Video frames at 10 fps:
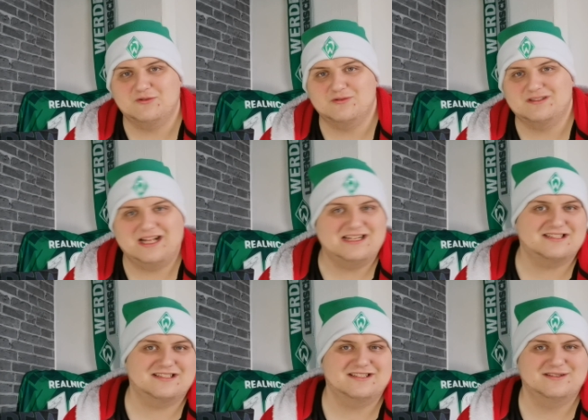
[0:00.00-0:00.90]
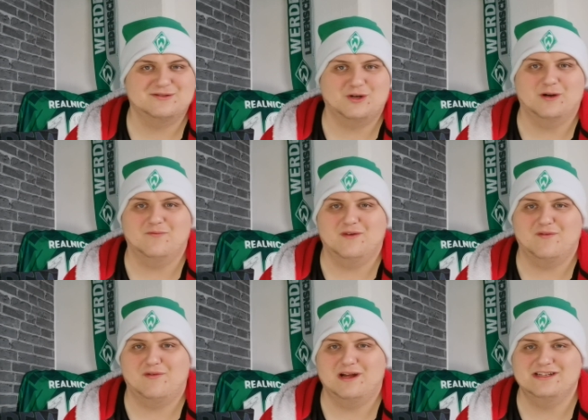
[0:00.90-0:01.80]
Und das sollten wir
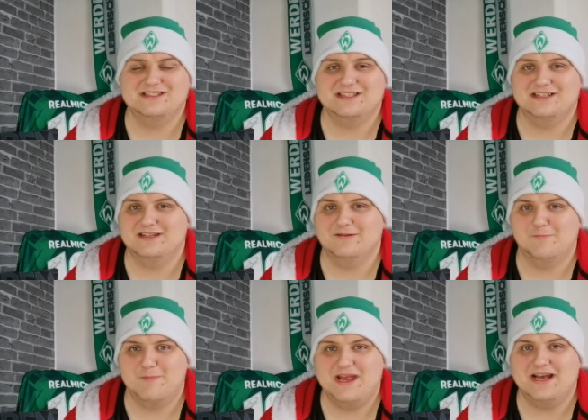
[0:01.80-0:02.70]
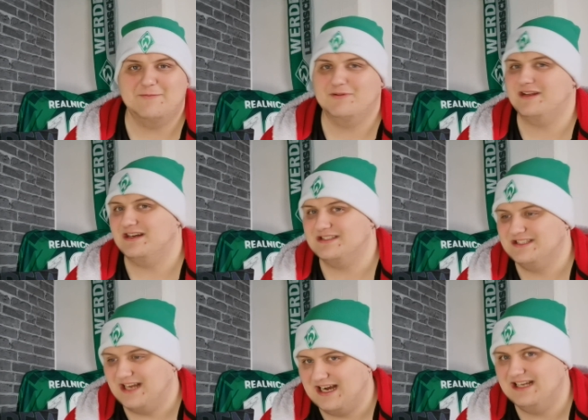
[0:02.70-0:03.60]
vielleicht äh, mehr in Betracht
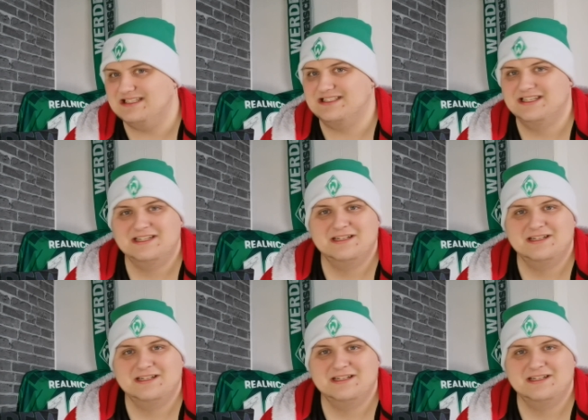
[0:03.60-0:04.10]
ziehen, als